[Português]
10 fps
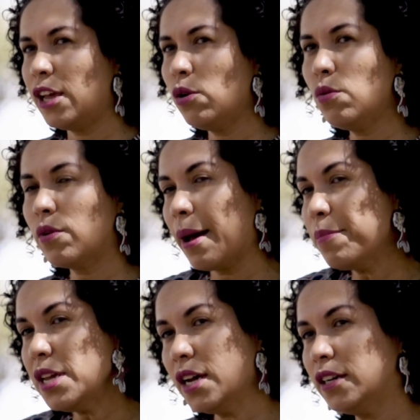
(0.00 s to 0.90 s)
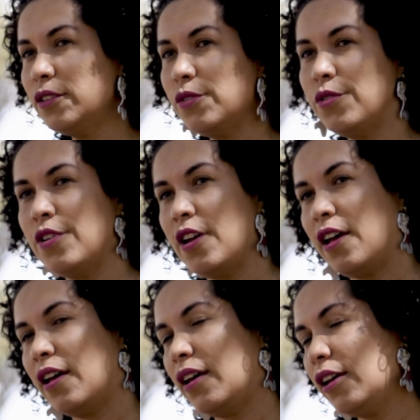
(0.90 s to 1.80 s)
Eu caminhando,
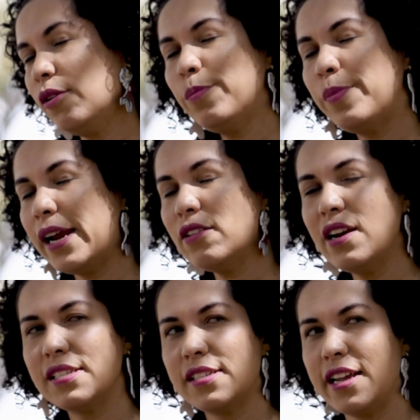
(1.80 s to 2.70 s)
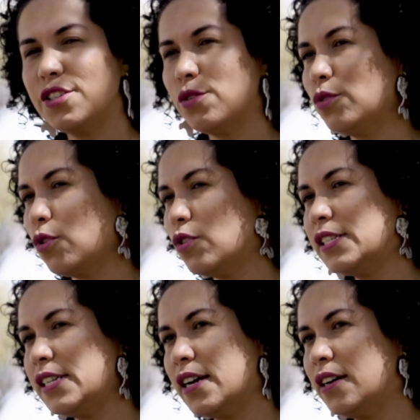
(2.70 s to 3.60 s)
eu pré-adolescente, com
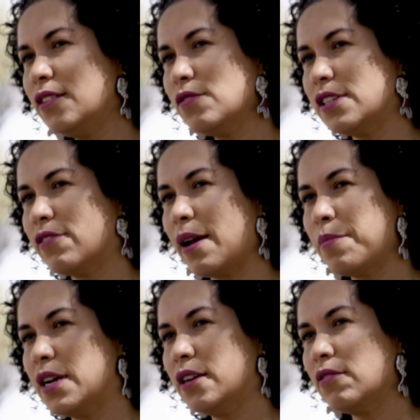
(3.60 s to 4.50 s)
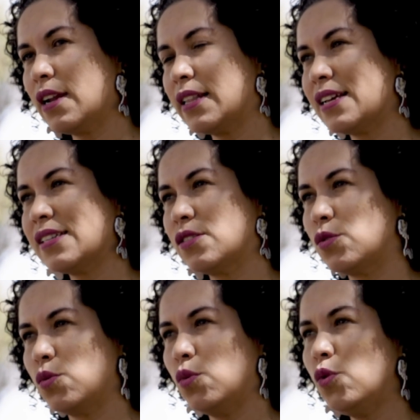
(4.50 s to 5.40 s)
12 anos, eu caminhando lá na Asa
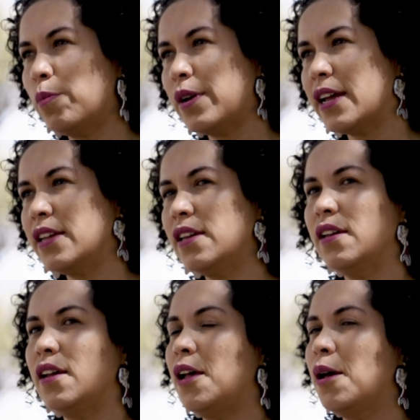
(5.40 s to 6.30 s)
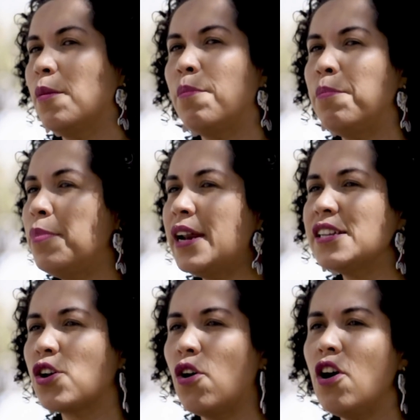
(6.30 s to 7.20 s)
para ir para a
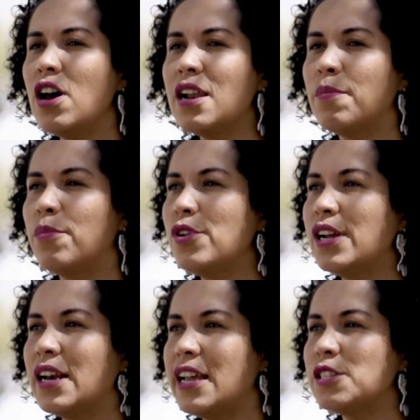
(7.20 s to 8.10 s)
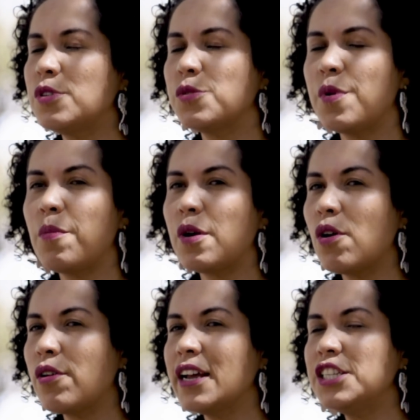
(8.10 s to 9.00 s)
escola, para o inglês, para o espanhol, para
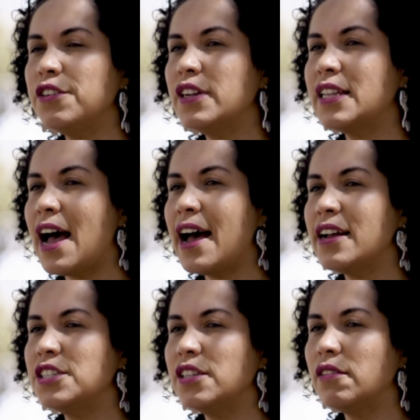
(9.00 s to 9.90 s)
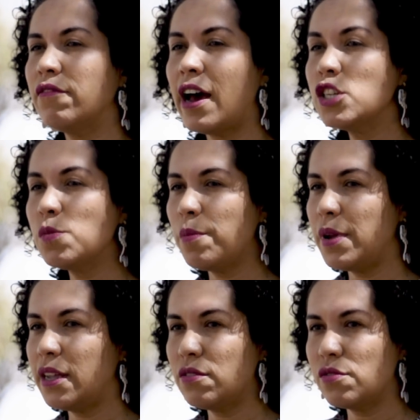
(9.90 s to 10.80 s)
qualquer atividade. Em vários
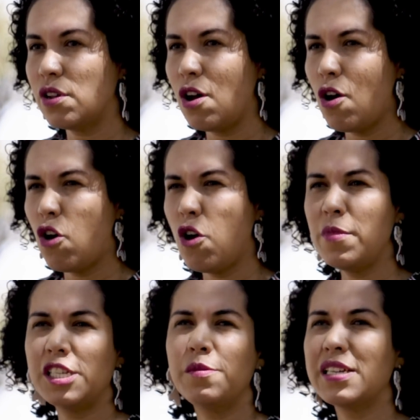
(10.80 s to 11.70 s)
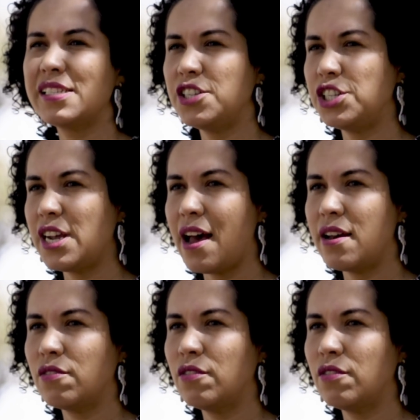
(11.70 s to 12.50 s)
momentos, homens me assediaram.